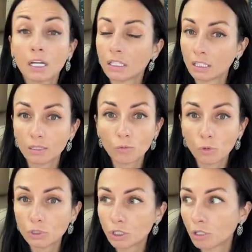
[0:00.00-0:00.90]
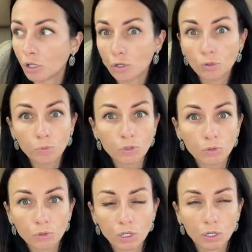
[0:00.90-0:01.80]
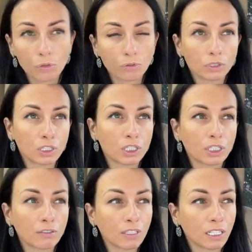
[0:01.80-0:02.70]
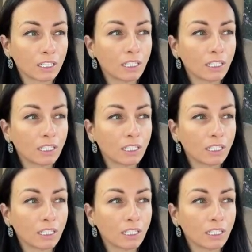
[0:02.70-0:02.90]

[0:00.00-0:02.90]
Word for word: я там очень люблю какого-то человека,